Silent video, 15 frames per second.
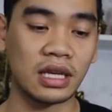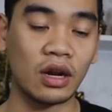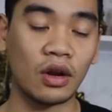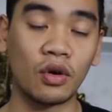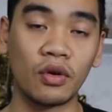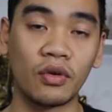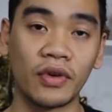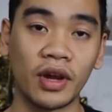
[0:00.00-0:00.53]

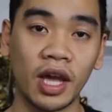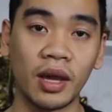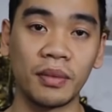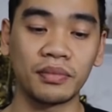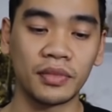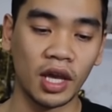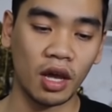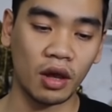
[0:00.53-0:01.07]
Zalo với
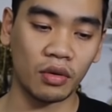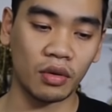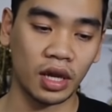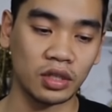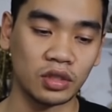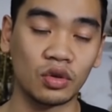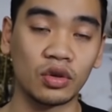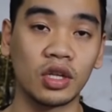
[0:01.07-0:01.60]
em theo
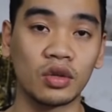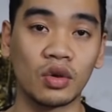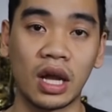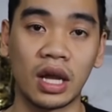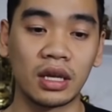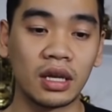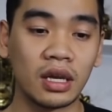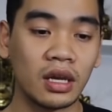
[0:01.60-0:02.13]
cái số điện
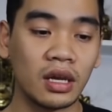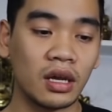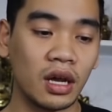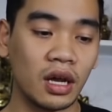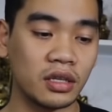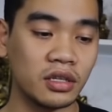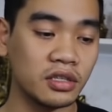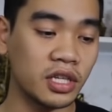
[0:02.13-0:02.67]
thoại
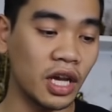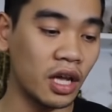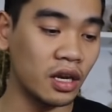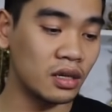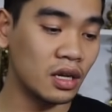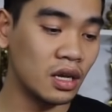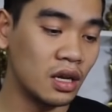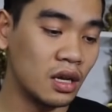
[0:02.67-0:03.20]
à, như
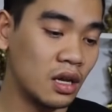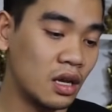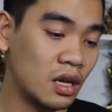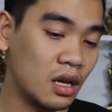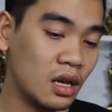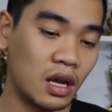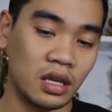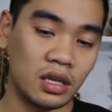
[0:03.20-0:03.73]
trên
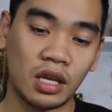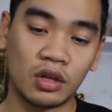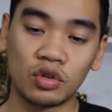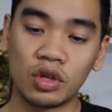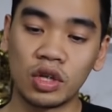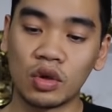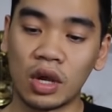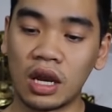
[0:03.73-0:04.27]
à, theo
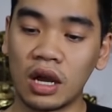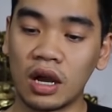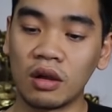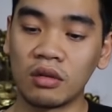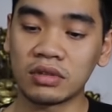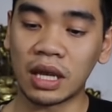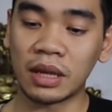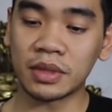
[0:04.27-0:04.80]
số điện thoại là
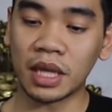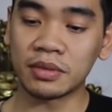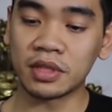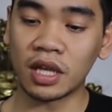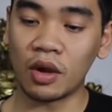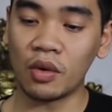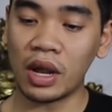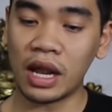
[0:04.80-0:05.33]
không tám tám
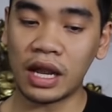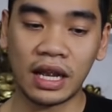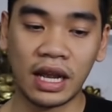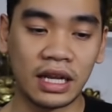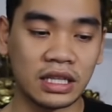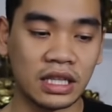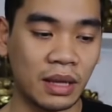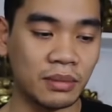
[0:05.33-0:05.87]
sáu hai
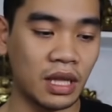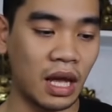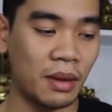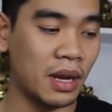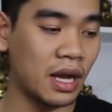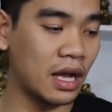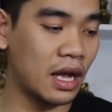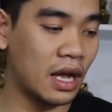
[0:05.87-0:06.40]
hai tám
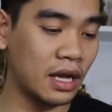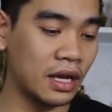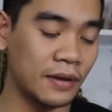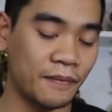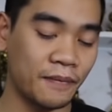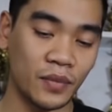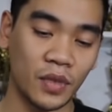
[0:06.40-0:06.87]
tám hai hai.